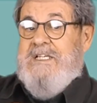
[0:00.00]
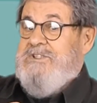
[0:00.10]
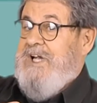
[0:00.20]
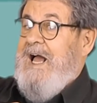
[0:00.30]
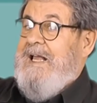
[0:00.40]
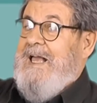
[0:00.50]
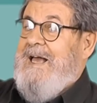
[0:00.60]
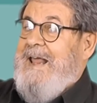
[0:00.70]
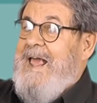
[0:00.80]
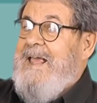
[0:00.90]

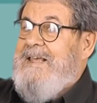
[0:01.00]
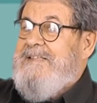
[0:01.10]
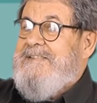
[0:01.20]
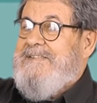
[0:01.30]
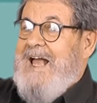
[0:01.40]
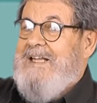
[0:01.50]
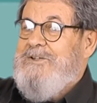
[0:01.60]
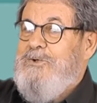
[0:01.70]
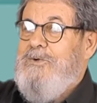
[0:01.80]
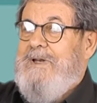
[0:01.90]
Jacaré está
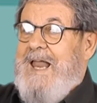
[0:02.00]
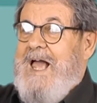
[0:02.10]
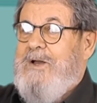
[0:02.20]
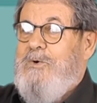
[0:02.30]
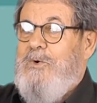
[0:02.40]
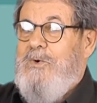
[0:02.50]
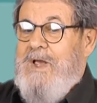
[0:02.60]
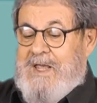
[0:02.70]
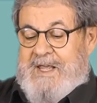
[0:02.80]
no lago